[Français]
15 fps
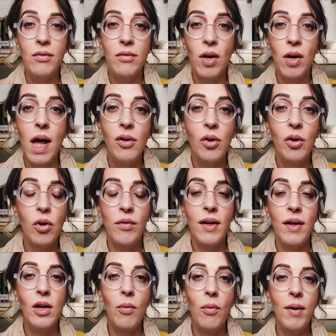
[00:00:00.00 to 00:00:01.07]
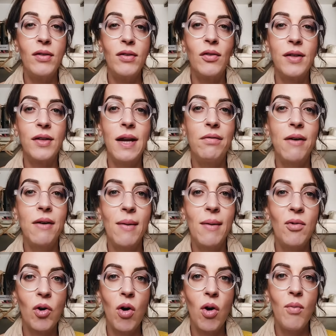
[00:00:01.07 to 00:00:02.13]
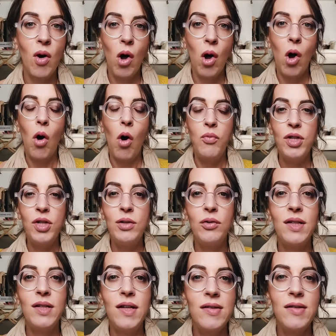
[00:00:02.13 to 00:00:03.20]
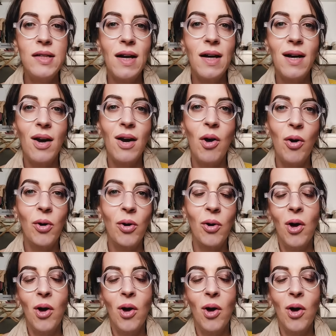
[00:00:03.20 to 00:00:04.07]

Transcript: Ben en fait, voilà, donc on va y représenter la femme comme objet de désir, hein,